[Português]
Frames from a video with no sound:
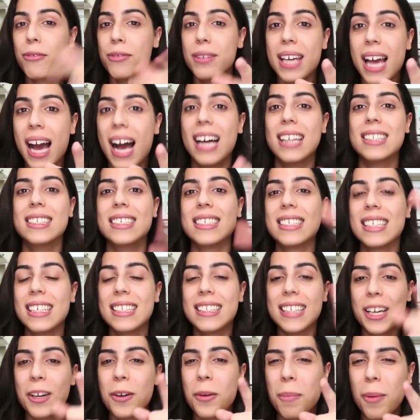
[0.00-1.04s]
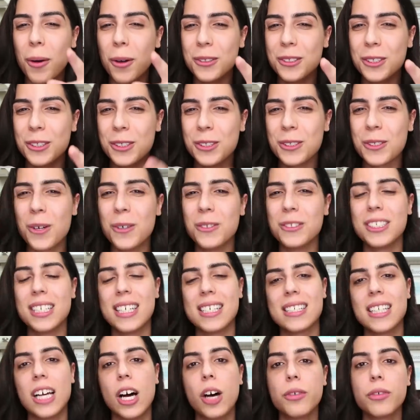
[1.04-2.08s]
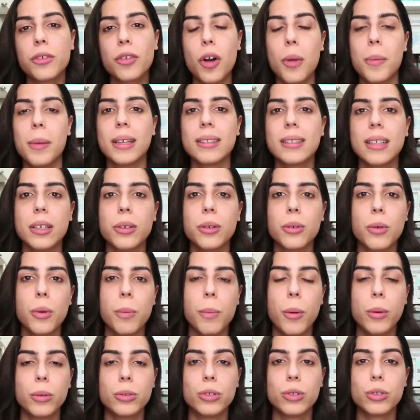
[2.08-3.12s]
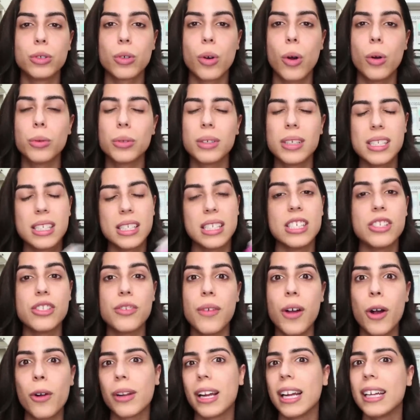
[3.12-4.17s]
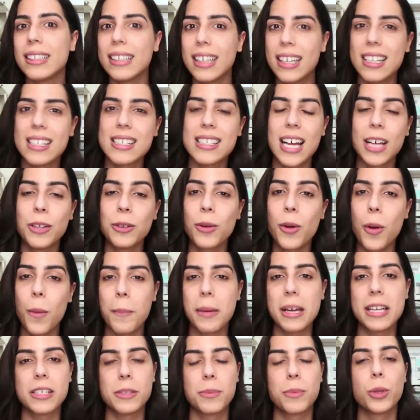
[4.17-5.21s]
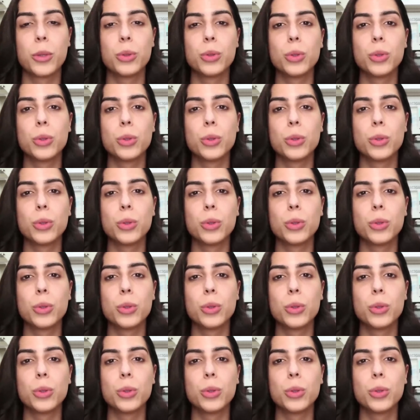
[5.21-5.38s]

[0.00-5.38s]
viadan, que tem cupom de desconto na salve, comenta aí o cupom de desconto, que se tiver alguém interessado em comprar esse produto